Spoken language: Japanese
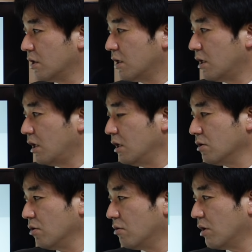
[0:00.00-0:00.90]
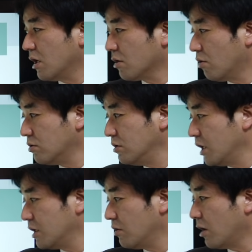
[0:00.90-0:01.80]
えー、影響は国
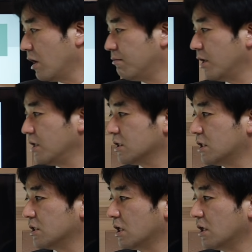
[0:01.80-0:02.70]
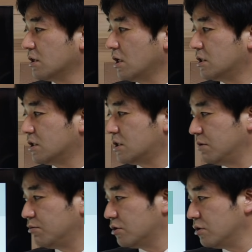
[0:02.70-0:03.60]
内での販売や生産が停止
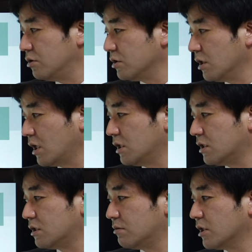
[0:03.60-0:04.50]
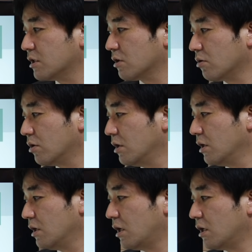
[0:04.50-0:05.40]
し、物流が停止しましたと。
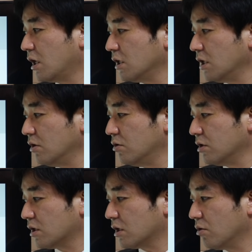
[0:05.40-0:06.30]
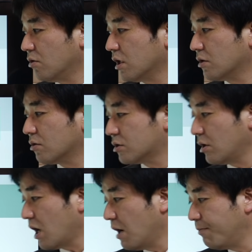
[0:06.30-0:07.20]
えー、打撃を受けた業界とし
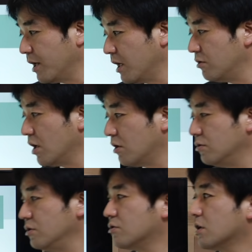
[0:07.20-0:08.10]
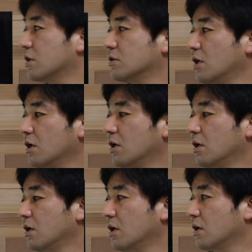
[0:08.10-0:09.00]
ては、アパレルや運輸がです
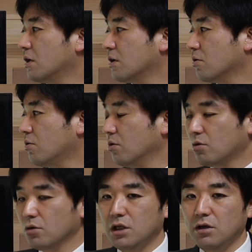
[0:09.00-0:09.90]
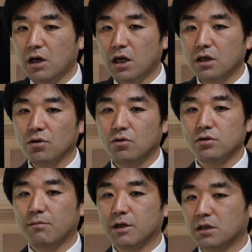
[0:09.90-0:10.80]
ね、えー、この時には影響を
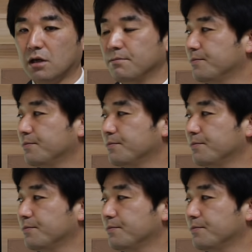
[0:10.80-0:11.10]
受けました。